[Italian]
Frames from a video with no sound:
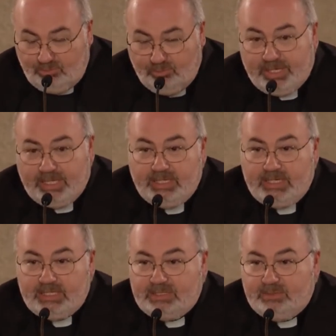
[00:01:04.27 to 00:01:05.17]
Un prete
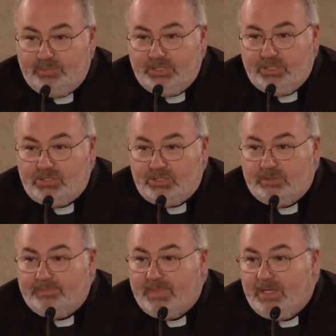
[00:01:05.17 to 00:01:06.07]
in
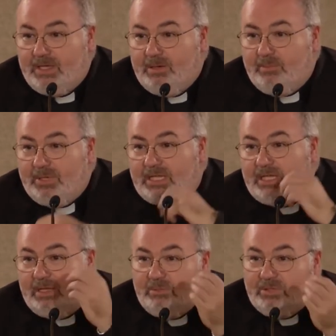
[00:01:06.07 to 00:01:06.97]
SPDC,
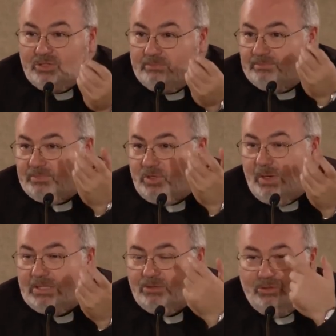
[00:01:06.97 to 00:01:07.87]
perché
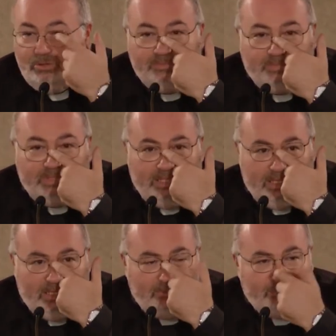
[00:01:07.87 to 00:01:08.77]
quando
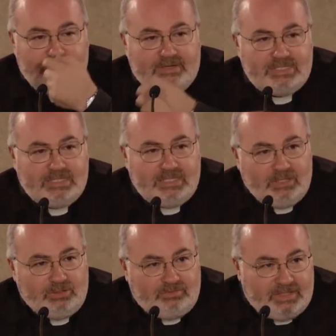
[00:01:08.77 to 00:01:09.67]
nell'Università
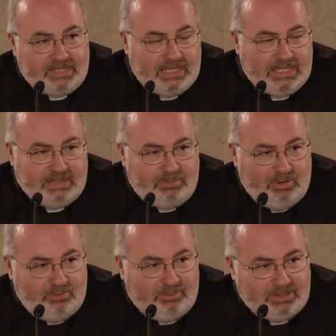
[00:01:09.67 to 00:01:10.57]
di Tor Vergata
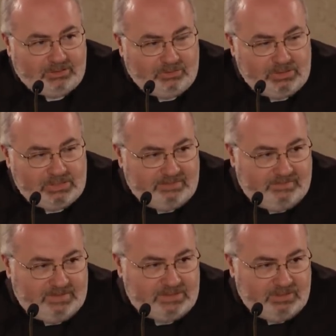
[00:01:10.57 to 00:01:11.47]
abbiamo aperto il
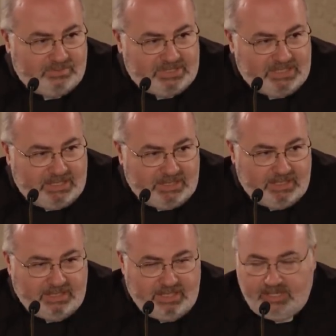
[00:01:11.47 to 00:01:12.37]
servizio di
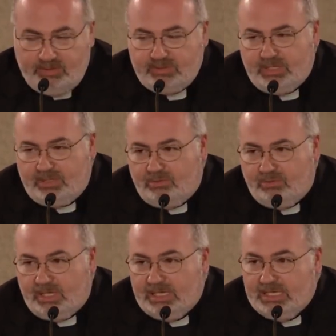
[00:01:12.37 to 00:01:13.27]
psichiatria, diagnosi e
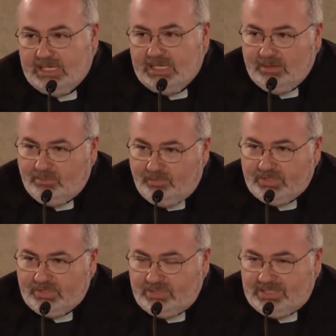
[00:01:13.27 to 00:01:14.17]
cura, il
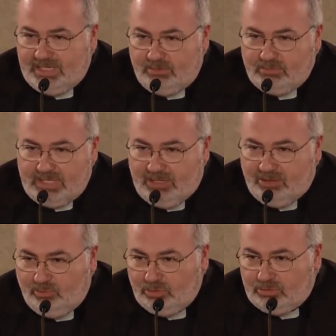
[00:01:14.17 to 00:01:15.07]
professor
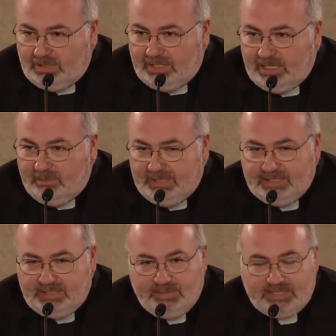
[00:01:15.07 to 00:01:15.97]
Siracusano molto
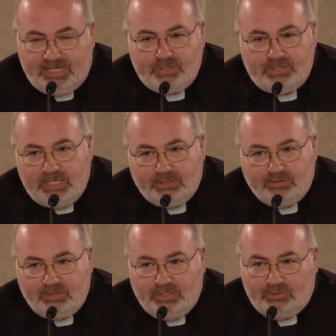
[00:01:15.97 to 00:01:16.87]
carinamente mi ha
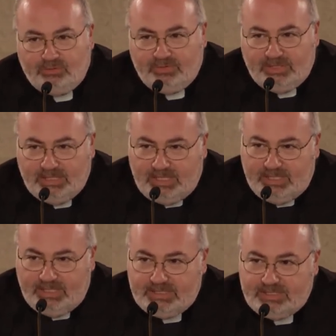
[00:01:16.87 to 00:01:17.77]
trascinato dentro fin
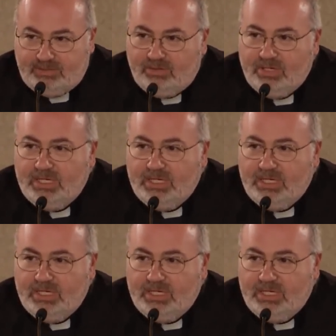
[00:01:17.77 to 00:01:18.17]
dall'inizio.